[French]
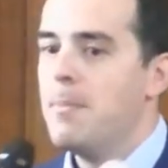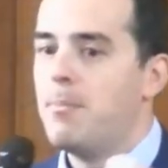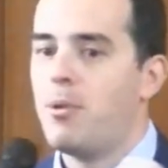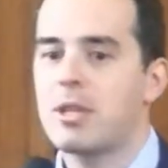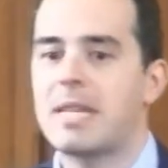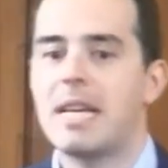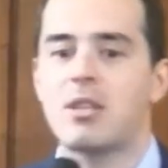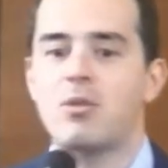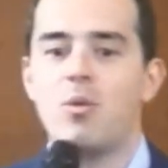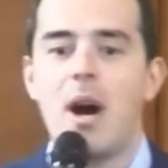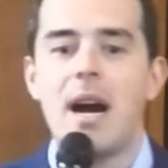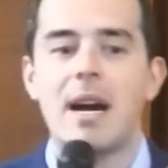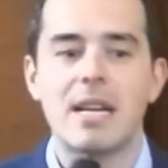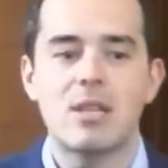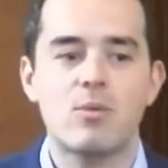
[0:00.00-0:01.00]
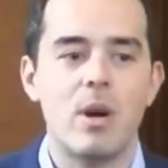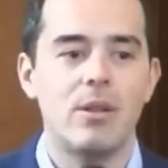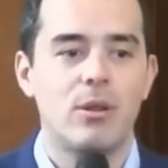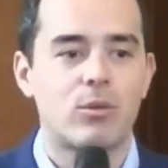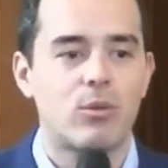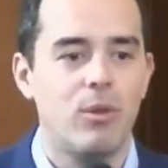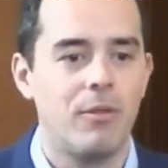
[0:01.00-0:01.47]
pour s'asseoir, asseoir
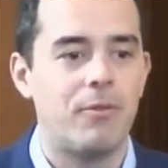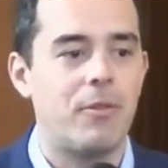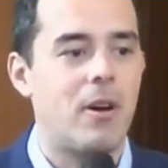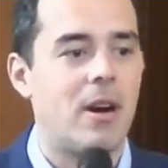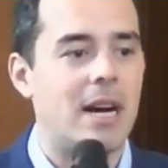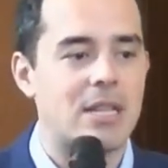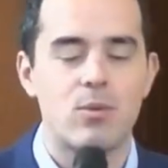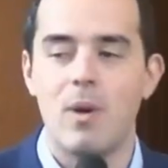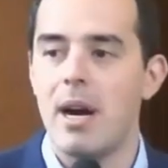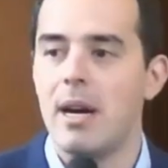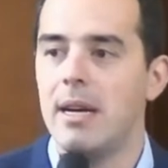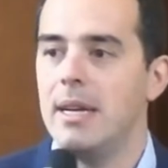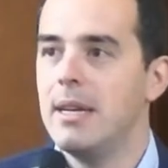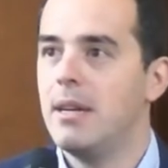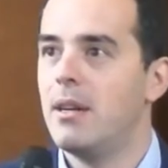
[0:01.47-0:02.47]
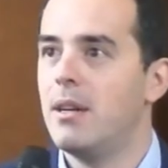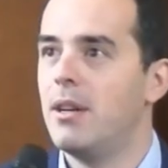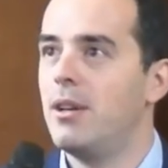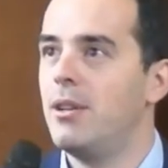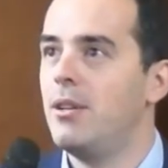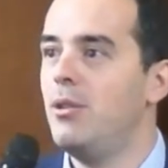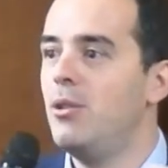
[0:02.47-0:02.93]
notre confort, asseoir
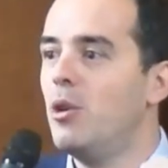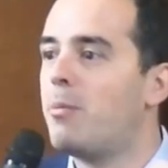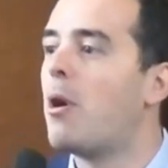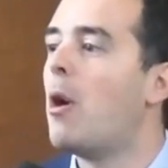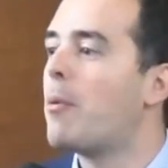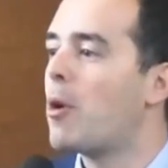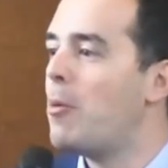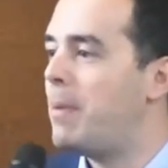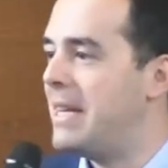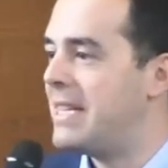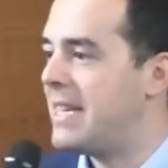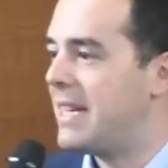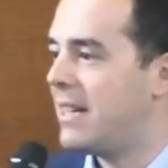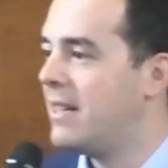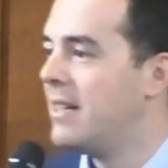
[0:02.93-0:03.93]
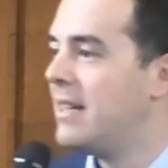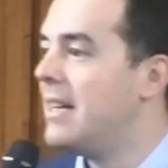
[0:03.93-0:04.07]
euh, nos propres plaisirs.